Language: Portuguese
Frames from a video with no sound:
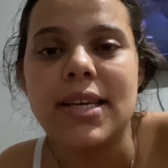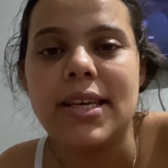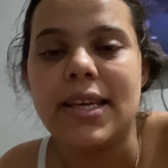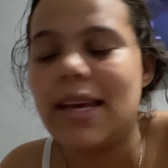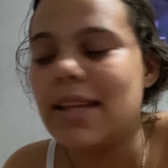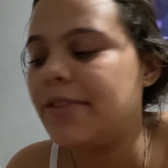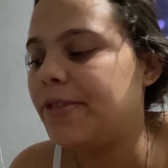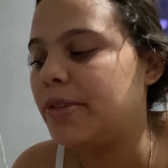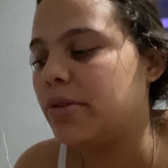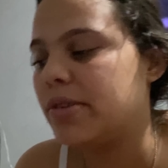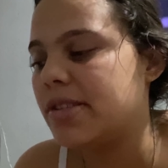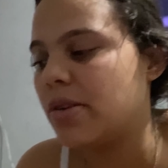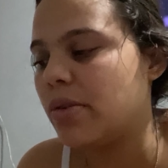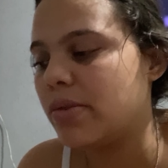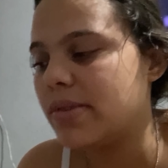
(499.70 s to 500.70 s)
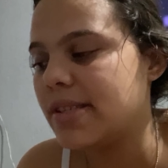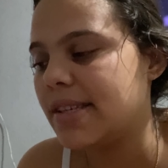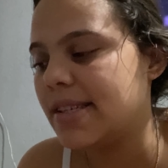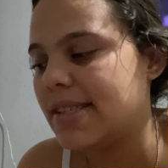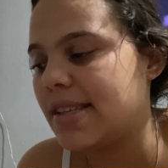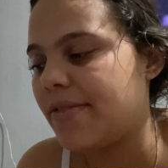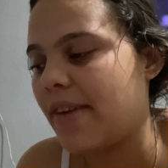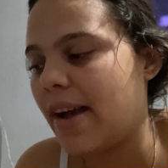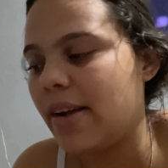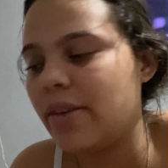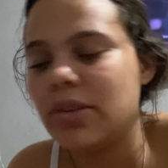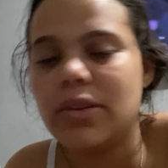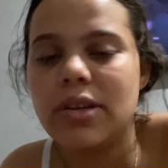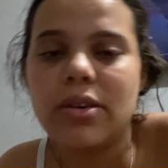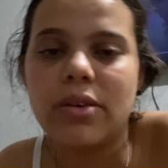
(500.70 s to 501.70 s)
e ela falou que se eu conseguisse a vaga eu
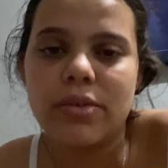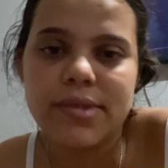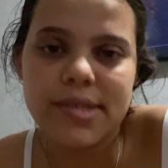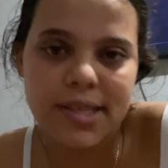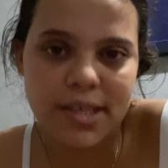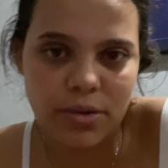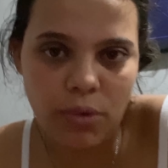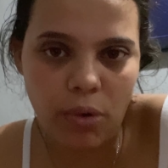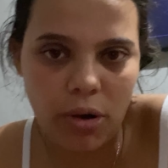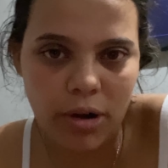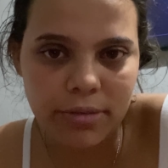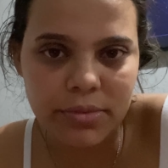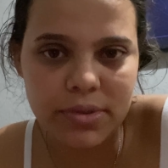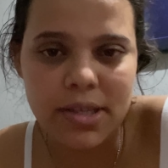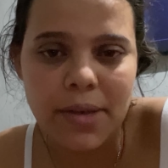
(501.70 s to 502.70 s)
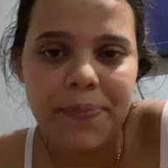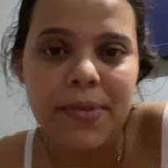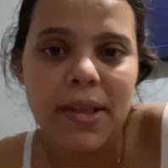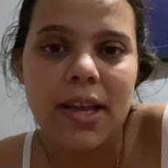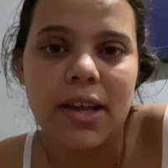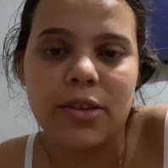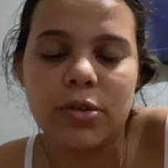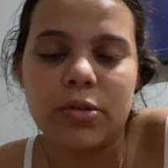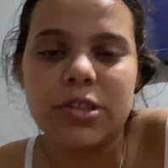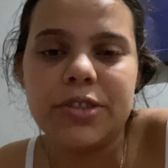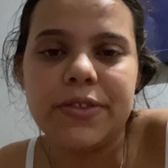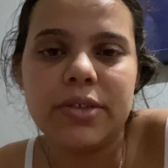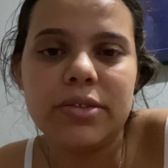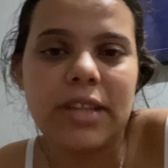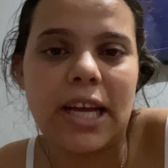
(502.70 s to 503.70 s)
não ia conseguir o ônibus, tô com
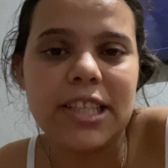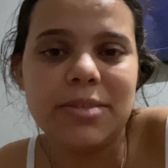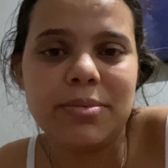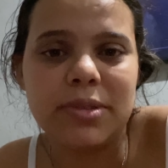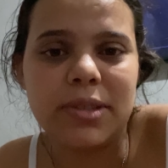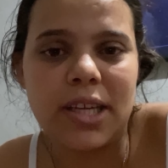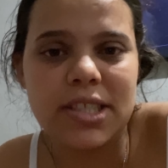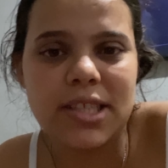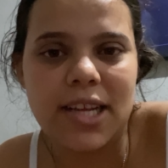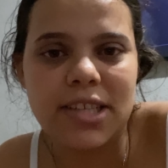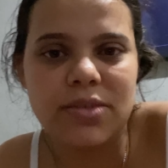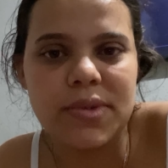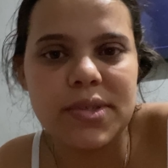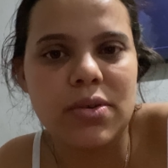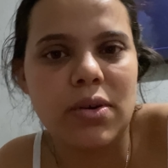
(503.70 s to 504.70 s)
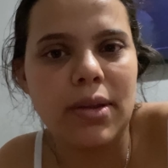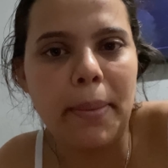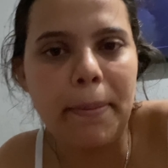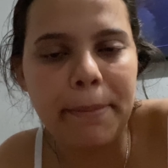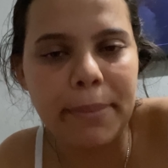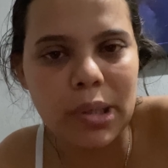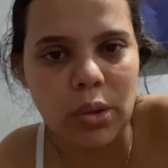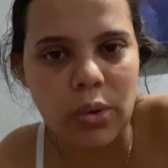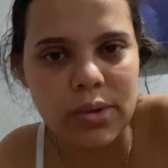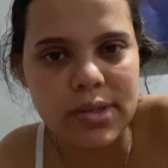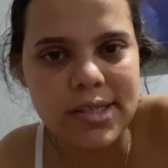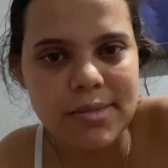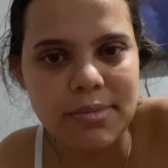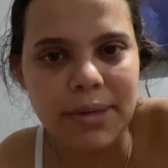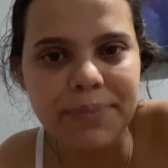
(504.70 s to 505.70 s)
dificuldade em botar a Jade numa escola
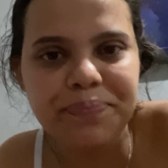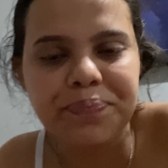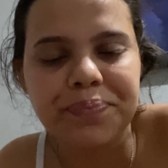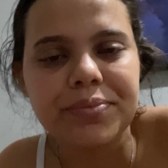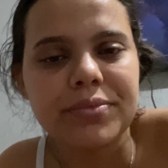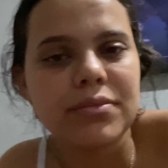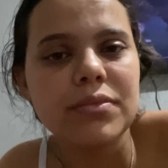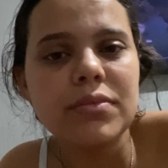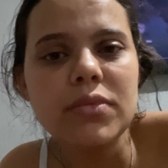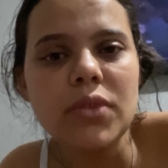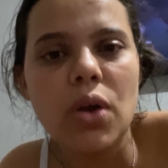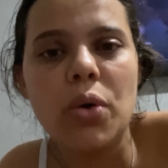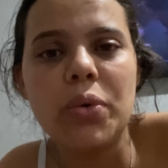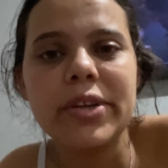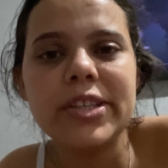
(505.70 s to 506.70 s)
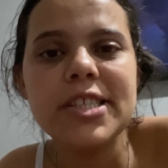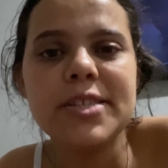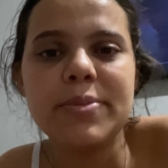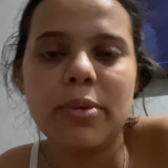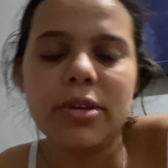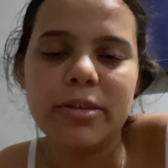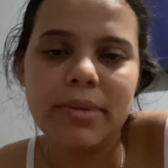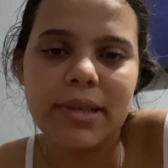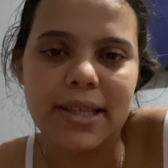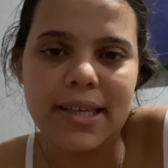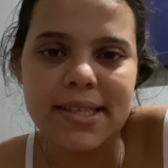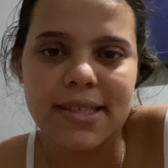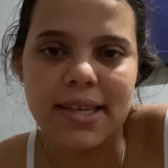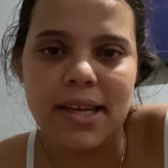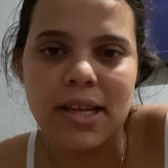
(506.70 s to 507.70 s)
próxima, ou que
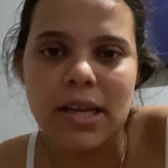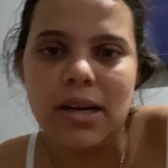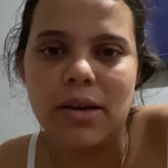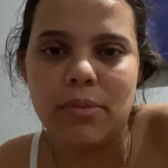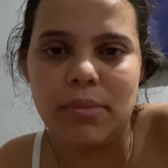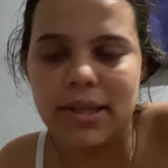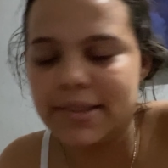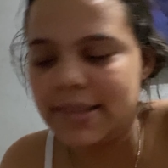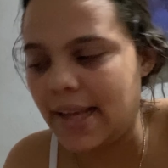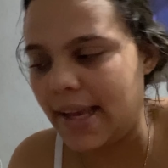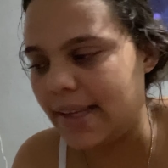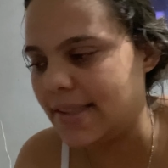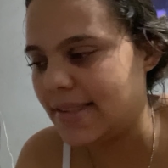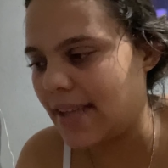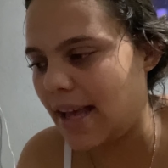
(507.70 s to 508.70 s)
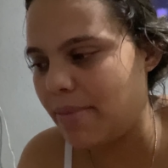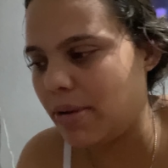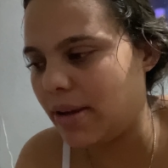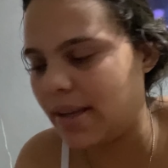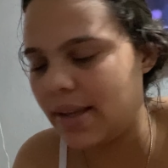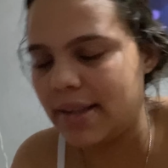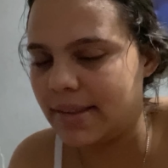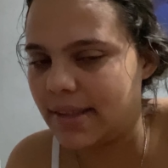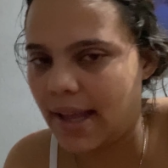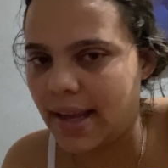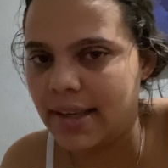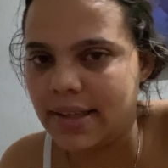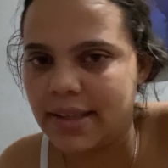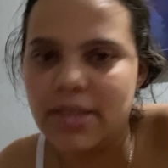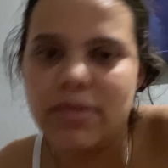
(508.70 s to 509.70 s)
disponibiliza uma tag, sabe? A tag
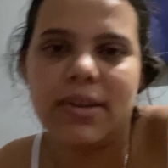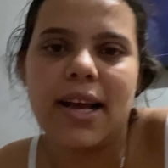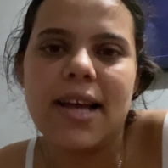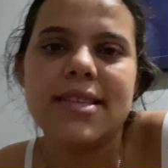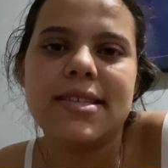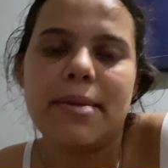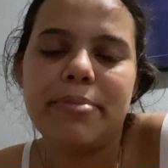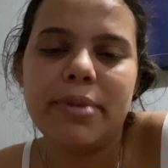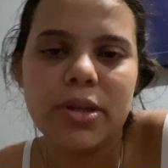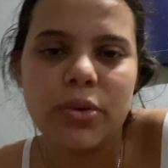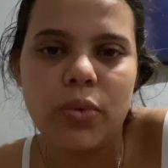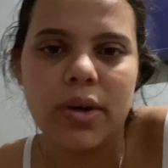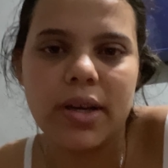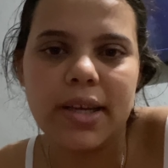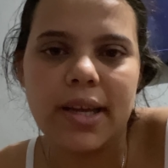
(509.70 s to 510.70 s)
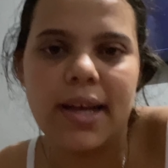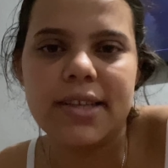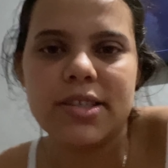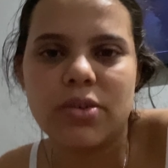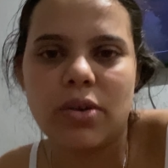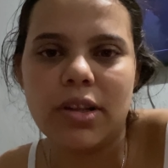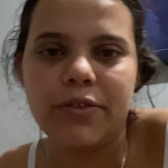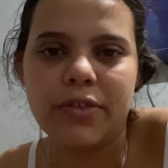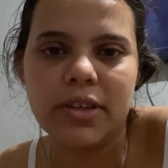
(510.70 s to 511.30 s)
aqui, no caso, é a perua que a escola